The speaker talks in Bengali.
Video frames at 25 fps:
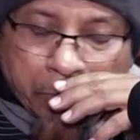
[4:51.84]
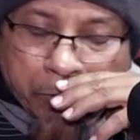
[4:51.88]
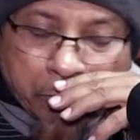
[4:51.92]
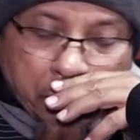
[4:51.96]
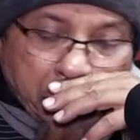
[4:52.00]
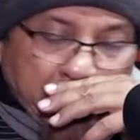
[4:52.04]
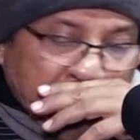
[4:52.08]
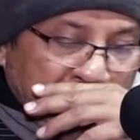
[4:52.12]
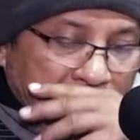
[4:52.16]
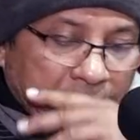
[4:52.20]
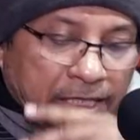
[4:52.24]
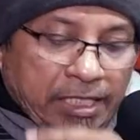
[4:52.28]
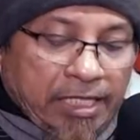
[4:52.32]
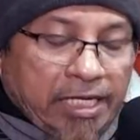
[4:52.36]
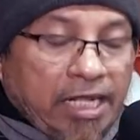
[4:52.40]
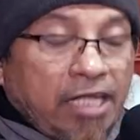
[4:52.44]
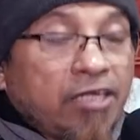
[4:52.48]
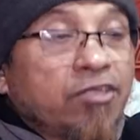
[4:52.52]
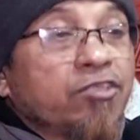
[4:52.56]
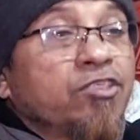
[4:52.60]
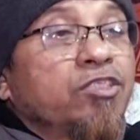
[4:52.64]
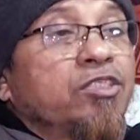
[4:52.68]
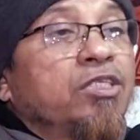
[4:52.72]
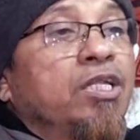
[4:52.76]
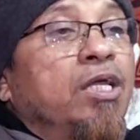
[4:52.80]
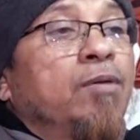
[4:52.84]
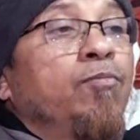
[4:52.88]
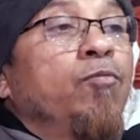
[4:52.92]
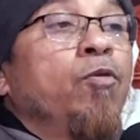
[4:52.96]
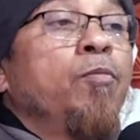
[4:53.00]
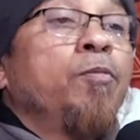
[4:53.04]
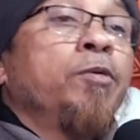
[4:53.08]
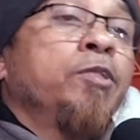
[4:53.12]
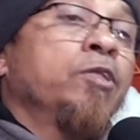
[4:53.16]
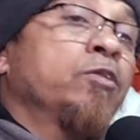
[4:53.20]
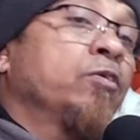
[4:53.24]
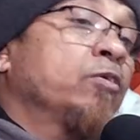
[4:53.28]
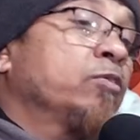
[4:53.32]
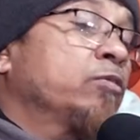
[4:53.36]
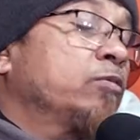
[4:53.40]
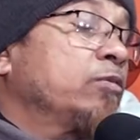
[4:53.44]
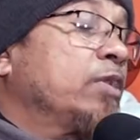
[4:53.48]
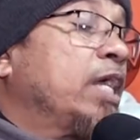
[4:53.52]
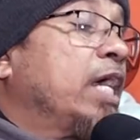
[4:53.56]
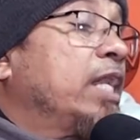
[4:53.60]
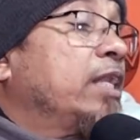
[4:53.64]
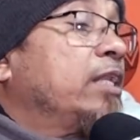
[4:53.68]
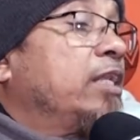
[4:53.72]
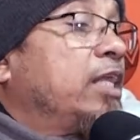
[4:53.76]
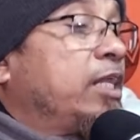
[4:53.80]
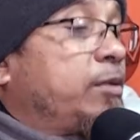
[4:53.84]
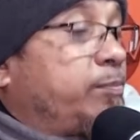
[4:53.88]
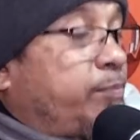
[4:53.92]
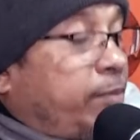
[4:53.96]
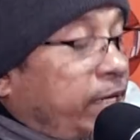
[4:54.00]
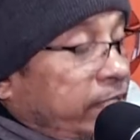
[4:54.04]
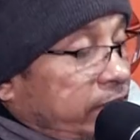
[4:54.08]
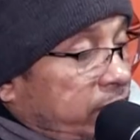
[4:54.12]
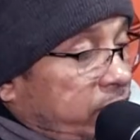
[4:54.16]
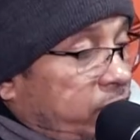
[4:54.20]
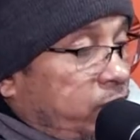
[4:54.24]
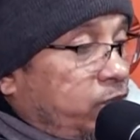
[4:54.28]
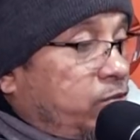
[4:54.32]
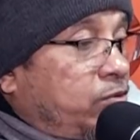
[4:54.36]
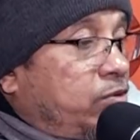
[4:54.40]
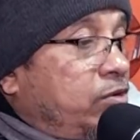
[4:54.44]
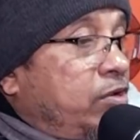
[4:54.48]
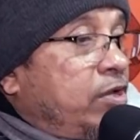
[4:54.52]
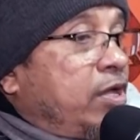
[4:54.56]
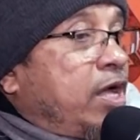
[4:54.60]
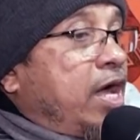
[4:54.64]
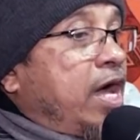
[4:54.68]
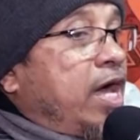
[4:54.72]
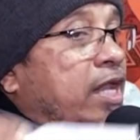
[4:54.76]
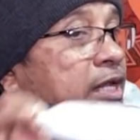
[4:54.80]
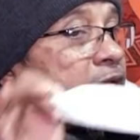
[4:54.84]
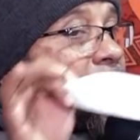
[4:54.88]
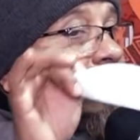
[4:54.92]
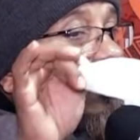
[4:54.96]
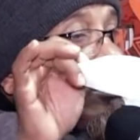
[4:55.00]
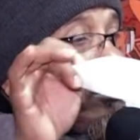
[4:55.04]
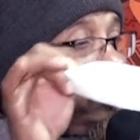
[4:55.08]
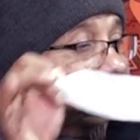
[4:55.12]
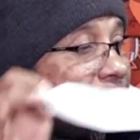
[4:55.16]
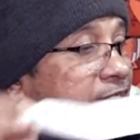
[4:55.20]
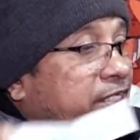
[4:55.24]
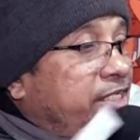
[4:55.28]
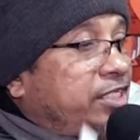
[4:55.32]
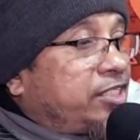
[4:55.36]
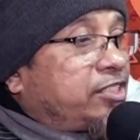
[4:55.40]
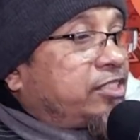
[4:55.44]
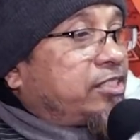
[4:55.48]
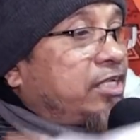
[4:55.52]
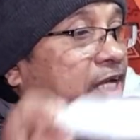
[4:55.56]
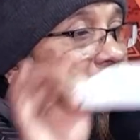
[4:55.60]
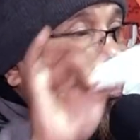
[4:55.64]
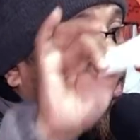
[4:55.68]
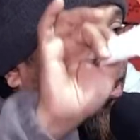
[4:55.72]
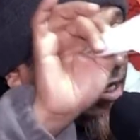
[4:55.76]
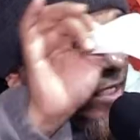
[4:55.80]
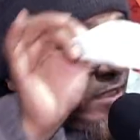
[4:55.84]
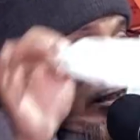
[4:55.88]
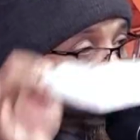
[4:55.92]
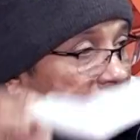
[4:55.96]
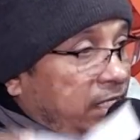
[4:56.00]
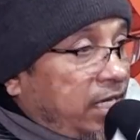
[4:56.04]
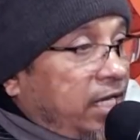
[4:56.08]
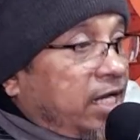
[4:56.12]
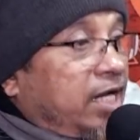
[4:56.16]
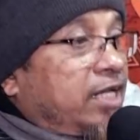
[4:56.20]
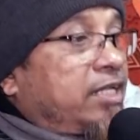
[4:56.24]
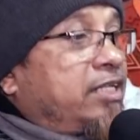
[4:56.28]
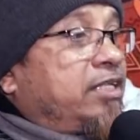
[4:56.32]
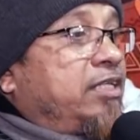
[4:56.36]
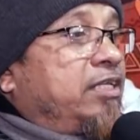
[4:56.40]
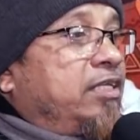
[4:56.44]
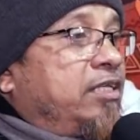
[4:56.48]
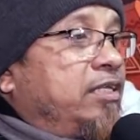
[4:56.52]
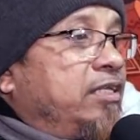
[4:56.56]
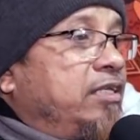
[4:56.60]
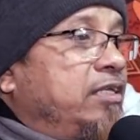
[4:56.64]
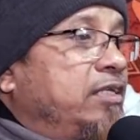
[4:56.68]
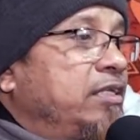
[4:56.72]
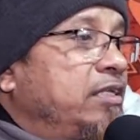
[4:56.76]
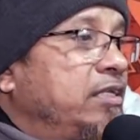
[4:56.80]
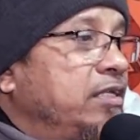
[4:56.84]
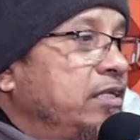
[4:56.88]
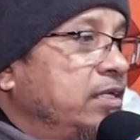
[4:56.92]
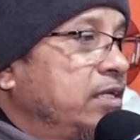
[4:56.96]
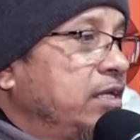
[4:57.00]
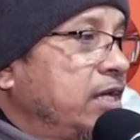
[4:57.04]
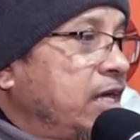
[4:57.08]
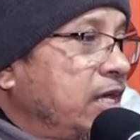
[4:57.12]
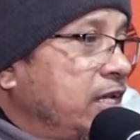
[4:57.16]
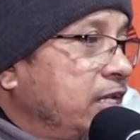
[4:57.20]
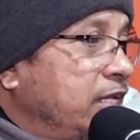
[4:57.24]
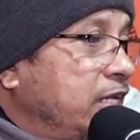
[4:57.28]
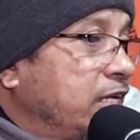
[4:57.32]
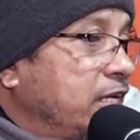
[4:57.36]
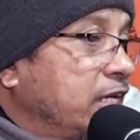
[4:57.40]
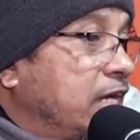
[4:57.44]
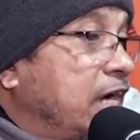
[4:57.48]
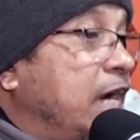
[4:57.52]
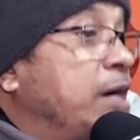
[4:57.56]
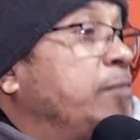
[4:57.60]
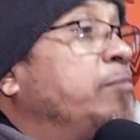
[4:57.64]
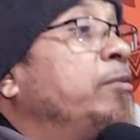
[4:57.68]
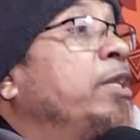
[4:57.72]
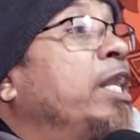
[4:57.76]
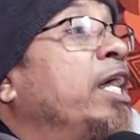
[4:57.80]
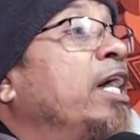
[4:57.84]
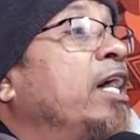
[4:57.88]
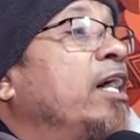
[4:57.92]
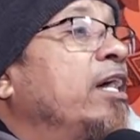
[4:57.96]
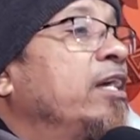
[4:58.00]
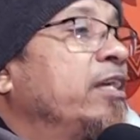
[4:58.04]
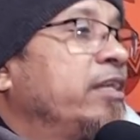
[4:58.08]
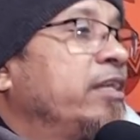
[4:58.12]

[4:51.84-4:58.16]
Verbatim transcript: অন্তর আল্লাহর আরস না মুমিনের অন্তর আল্লাহর পাত্র আল্লাহর ডিশ আল্লাহর তাগারি আল্লাহর গামলা